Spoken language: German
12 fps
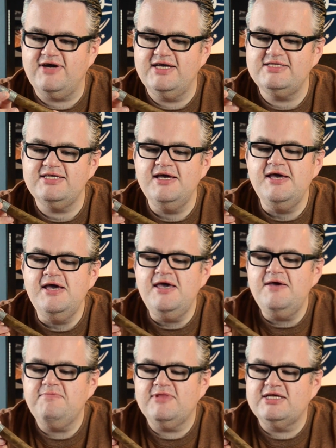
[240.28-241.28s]
weiß.
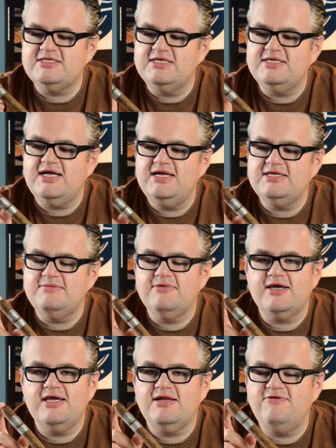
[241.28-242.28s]
Das sind halt im
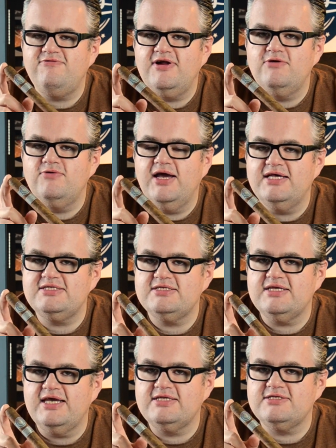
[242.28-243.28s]
Regelfall
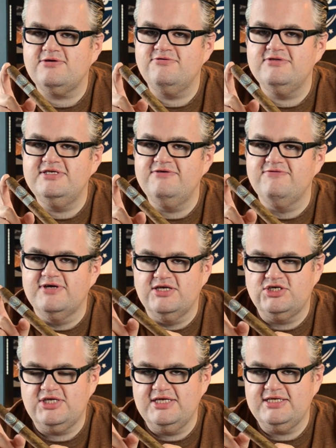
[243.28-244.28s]
US-exklusive
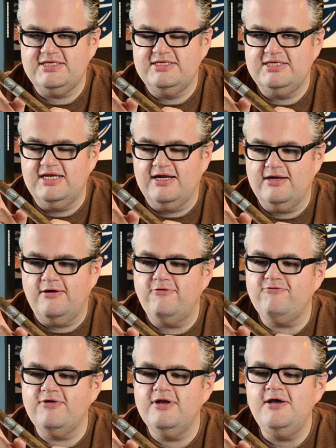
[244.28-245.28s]
Geschichten, die da
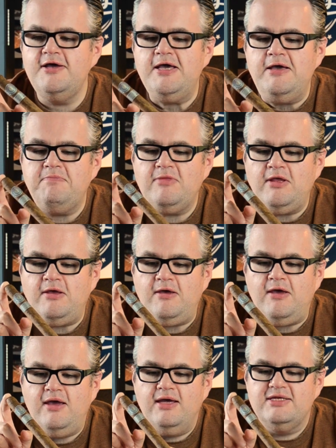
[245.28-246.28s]
laufen.
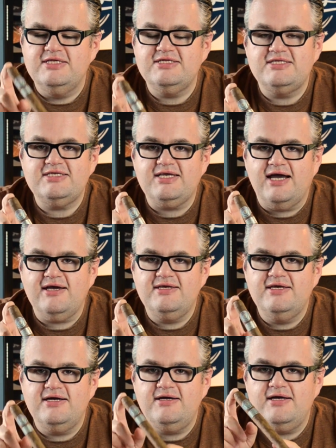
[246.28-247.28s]
Diese Zigarre
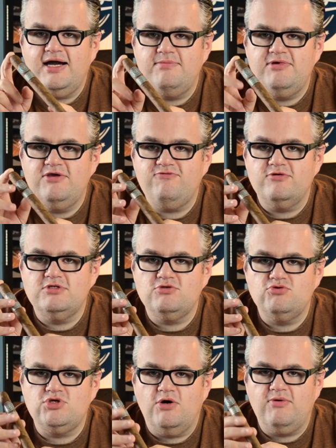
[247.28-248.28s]
hier habe ich von
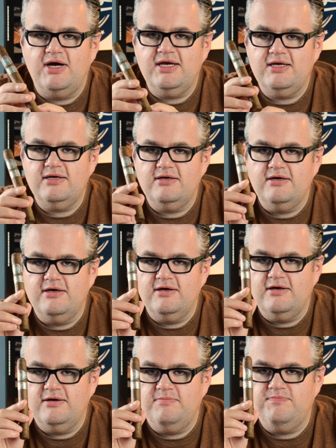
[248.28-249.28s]
Zuschauer
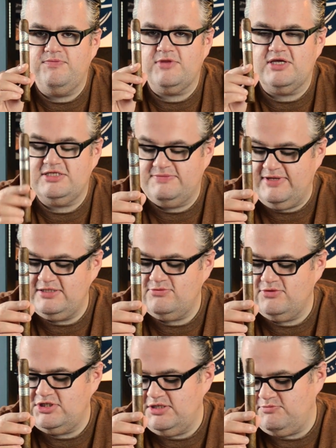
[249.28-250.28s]
ähm, Sven
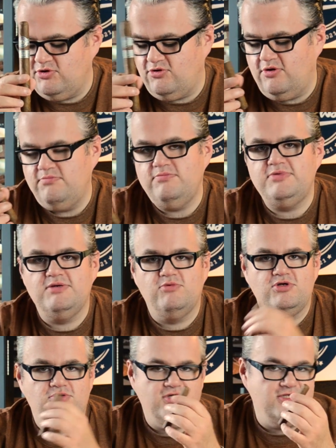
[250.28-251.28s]
zugeschickt bekommen. Die
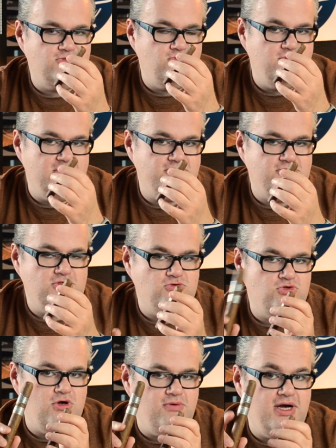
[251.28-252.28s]
Monte Cristo übrigens von
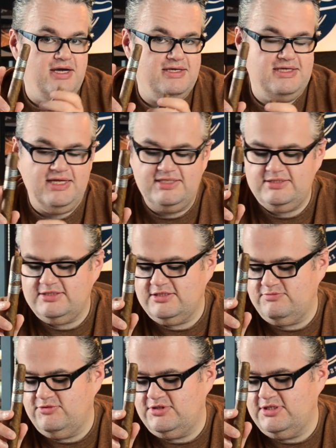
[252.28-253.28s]
Zuschauer Jens.
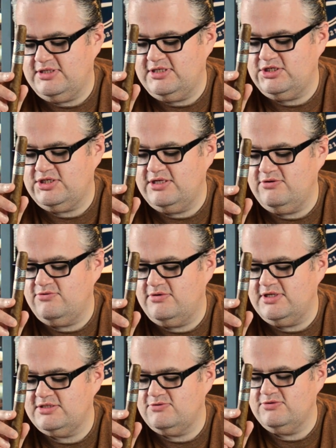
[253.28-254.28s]
Das möchte ich an der Stelle nur
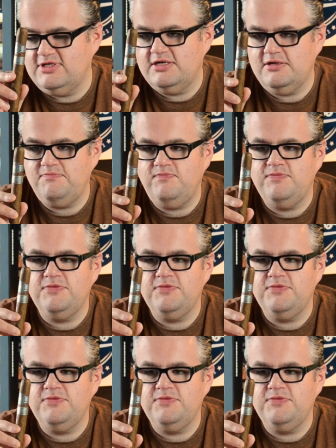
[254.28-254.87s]
dazu sagen.